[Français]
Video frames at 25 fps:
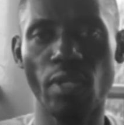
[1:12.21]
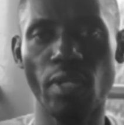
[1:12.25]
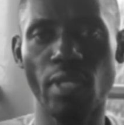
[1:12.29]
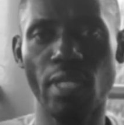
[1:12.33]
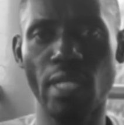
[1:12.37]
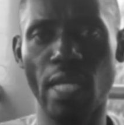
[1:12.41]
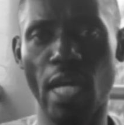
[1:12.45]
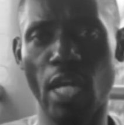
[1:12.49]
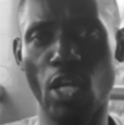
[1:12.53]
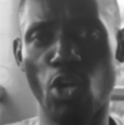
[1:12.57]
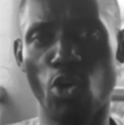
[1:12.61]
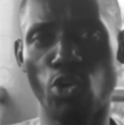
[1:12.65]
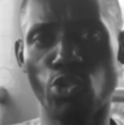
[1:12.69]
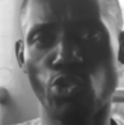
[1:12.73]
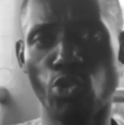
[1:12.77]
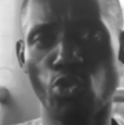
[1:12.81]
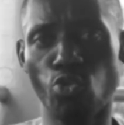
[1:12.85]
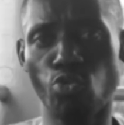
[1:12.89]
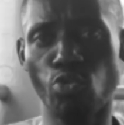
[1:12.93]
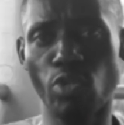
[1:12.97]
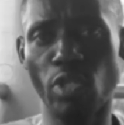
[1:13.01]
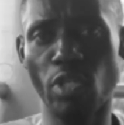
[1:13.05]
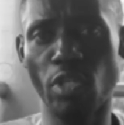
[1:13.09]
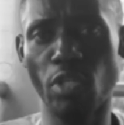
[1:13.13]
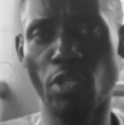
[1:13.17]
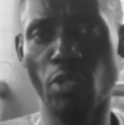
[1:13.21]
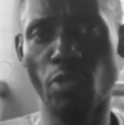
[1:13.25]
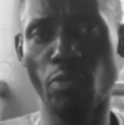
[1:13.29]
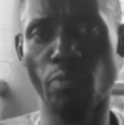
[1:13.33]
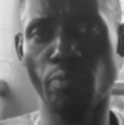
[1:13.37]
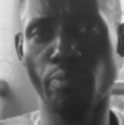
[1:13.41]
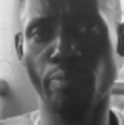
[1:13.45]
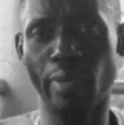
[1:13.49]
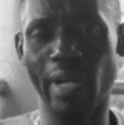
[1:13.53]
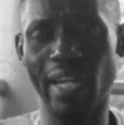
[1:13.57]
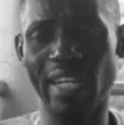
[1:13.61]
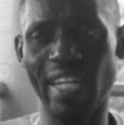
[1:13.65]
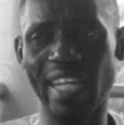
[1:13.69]
qui en a aujourd'hui
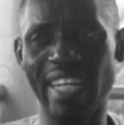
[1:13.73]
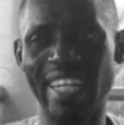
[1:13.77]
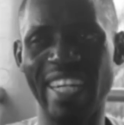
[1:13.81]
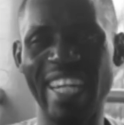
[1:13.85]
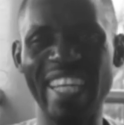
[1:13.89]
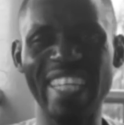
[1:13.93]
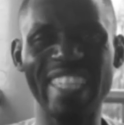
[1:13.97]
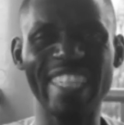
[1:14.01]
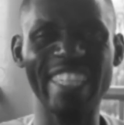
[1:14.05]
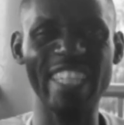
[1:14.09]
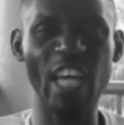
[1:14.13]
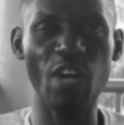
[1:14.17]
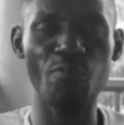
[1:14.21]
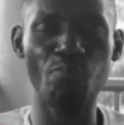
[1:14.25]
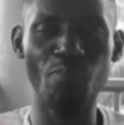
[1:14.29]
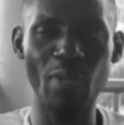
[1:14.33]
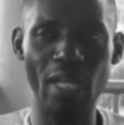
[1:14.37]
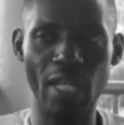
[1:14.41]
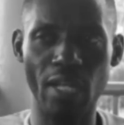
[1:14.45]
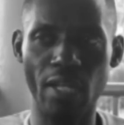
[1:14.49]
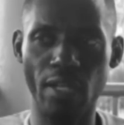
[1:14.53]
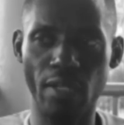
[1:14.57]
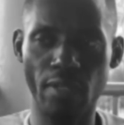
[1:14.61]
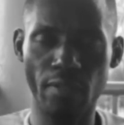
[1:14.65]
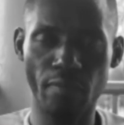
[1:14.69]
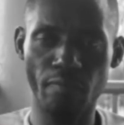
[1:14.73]
près de 200 000.